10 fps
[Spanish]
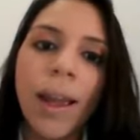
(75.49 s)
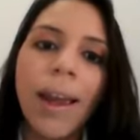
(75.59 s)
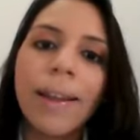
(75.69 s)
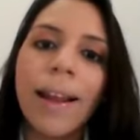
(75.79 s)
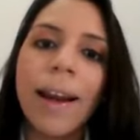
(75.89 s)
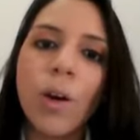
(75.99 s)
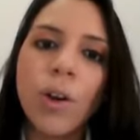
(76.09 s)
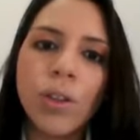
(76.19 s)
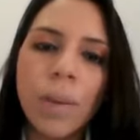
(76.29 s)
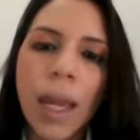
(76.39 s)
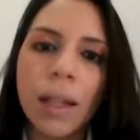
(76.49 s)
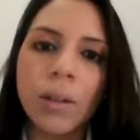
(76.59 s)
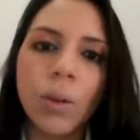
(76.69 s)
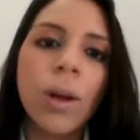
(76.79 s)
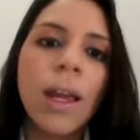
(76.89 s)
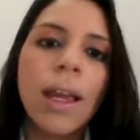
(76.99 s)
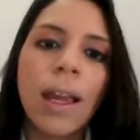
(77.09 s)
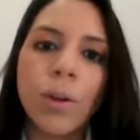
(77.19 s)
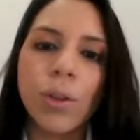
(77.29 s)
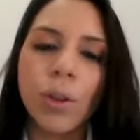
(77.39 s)
Este reconocimiento
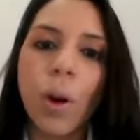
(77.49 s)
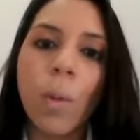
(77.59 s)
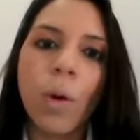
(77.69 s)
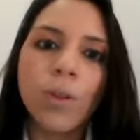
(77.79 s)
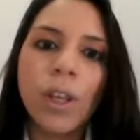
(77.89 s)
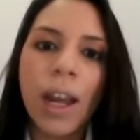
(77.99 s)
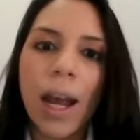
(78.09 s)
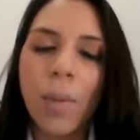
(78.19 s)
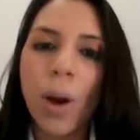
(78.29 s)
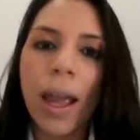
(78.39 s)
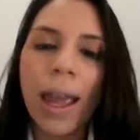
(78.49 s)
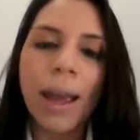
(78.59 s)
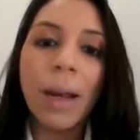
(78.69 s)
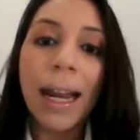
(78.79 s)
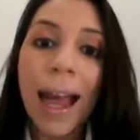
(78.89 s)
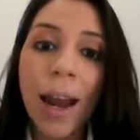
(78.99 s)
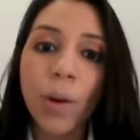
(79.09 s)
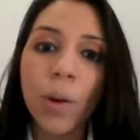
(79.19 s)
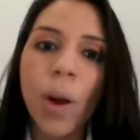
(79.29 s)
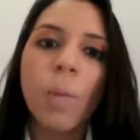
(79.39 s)
que nosotros consideramos es
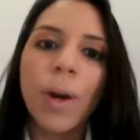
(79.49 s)
claro,